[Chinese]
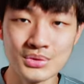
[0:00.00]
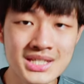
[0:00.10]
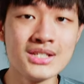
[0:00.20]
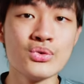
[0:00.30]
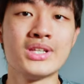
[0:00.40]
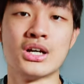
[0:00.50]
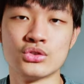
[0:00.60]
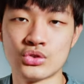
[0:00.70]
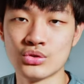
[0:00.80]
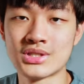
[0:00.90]
自己最常
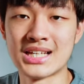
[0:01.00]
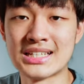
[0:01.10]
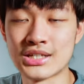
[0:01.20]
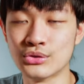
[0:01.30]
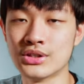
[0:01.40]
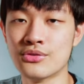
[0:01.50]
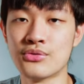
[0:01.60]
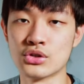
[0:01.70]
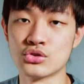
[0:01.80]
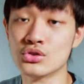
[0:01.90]
使用这盏小灯的
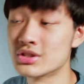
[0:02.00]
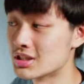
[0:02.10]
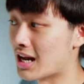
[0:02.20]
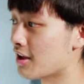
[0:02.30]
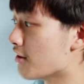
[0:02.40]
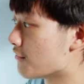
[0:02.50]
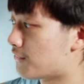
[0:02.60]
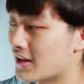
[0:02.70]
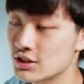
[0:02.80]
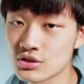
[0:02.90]
方式是来。
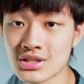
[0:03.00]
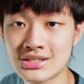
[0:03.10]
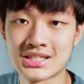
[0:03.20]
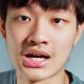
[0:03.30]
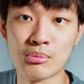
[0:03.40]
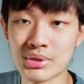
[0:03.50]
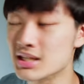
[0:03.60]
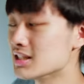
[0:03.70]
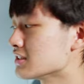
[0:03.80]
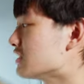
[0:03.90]
反射墙壁，
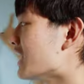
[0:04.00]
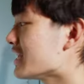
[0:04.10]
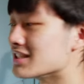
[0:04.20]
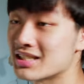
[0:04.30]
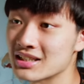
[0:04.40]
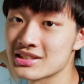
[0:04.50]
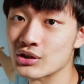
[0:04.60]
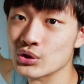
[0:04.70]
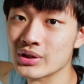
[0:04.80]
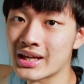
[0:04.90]
像是那一个墙角
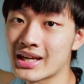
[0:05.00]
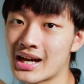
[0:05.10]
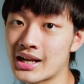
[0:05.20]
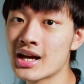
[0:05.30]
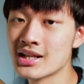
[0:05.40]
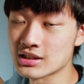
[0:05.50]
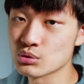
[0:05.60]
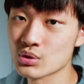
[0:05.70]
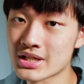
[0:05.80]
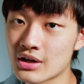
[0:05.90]
有点黑暗，但是
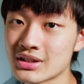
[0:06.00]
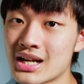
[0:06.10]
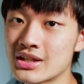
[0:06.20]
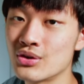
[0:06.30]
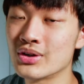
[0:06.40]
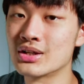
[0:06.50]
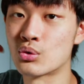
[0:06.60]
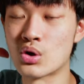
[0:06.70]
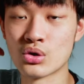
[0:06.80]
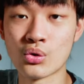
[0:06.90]
我想要那里有一个
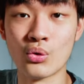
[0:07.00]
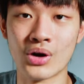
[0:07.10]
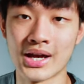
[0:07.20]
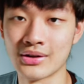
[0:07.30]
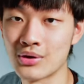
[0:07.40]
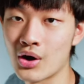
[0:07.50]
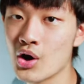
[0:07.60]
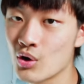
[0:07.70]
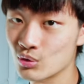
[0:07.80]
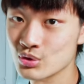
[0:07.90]
光过来的话，
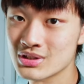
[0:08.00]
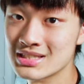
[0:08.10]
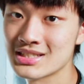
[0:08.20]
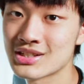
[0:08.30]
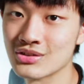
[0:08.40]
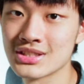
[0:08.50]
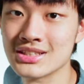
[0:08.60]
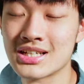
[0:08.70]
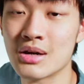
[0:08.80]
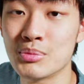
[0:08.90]
我就直接照射
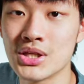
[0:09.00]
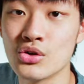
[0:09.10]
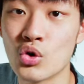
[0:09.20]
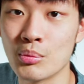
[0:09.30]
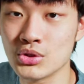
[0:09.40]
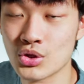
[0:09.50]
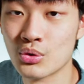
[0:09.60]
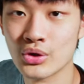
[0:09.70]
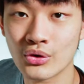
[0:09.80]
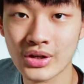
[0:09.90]
墙壁，我们就
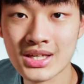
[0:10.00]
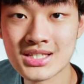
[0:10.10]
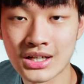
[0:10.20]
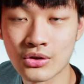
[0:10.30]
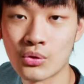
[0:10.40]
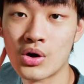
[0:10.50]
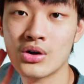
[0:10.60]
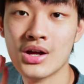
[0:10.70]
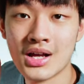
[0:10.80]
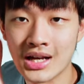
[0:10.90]
会有一盏光
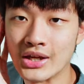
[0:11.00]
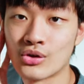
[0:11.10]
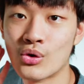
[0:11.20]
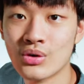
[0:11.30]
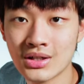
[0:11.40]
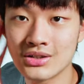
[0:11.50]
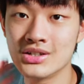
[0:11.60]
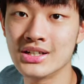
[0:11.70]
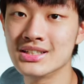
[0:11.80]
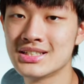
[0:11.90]
来勾勒
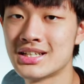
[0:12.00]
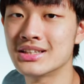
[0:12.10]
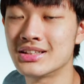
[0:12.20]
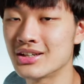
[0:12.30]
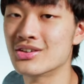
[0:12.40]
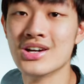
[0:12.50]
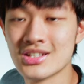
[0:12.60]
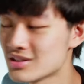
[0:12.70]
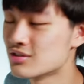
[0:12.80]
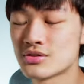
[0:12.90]
人的线条。
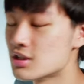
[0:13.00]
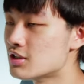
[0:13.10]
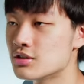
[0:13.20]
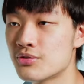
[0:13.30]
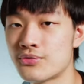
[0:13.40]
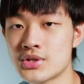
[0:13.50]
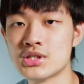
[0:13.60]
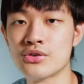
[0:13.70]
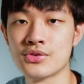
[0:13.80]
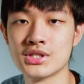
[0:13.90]
这真的是非
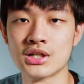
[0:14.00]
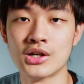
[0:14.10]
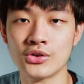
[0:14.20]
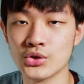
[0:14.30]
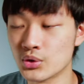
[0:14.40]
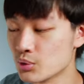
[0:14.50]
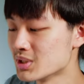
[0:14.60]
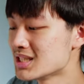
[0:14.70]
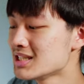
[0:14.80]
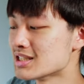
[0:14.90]
常非常好用，因为
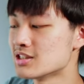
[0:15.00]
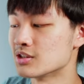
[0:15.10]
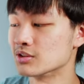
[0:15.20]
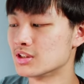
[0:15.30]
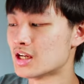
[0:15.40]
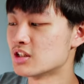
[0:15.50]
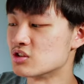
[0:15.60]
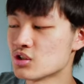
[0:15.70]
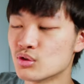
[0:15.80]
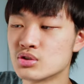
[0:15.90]
这一盏小灯它的
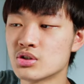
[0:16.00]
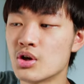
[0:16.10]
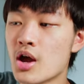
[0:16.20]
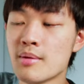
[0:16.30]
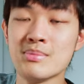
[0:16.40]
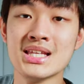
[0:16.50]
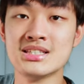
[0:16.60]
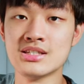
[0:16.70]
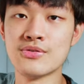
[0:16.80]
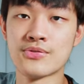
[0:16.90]
照射面
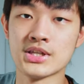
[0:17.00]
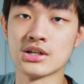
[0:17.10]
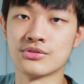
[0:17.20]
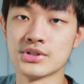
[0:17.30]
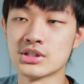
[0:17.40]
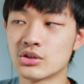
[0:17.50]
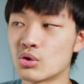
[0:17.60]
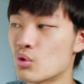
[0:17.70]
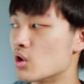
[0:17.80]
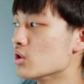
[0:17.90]
积非常非常的
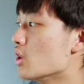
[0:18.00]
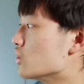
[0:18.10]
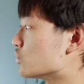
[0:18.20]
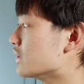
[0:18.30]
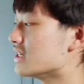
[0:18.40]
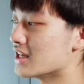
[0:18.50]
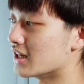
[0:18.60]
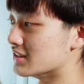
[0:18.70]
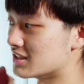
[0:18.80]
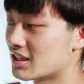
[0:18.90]
广，所以你
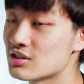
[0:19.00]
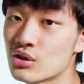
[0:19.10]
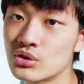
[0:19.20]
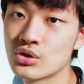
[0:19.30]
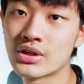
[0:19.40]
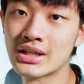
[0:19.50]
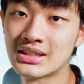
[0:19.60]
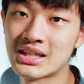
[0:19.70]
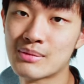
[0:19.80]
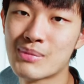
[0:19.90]
很轻松的就可以
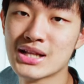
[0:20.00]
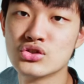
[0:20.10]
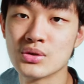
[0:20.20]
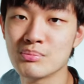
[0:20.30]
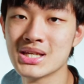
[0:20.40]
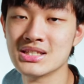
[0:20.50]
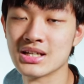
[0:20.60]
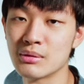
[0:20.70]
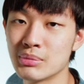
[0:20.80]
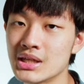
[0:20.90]
填满整面
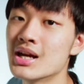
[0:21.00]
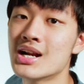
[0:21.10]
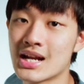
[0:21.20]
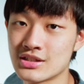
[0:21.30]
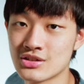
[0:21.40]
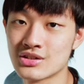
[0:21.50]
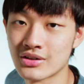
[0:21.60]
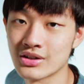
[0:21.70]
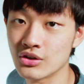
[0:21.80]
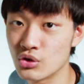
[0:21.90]
墙壁来制
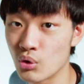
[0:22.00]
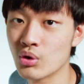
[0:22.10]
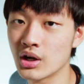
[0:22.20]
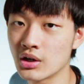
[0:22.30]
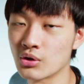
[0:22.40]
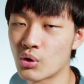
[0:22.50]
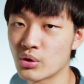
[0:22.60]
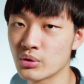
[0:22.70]
造一个柔和的光